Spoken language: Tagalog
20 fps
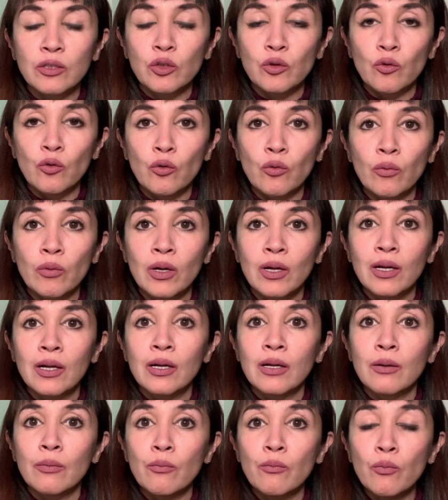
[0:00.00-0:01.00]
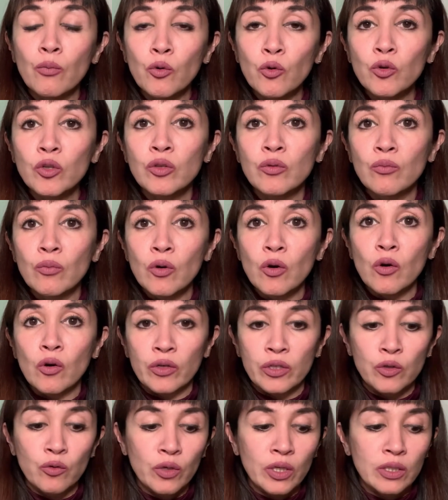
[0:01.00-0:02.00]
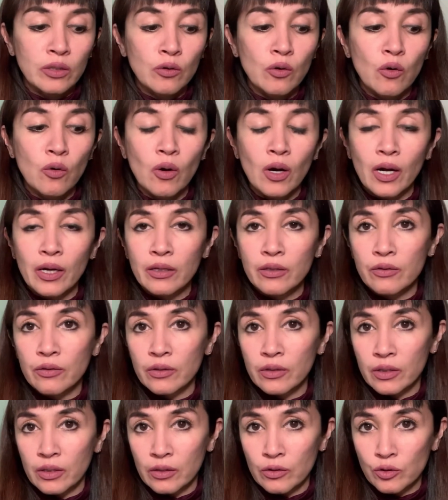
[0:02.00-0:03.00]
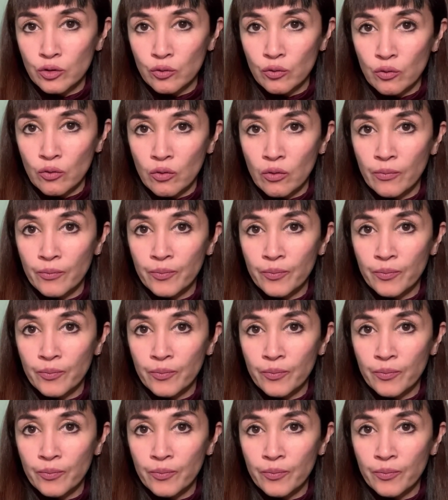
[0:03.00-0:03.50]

yung mood mo. You can go either into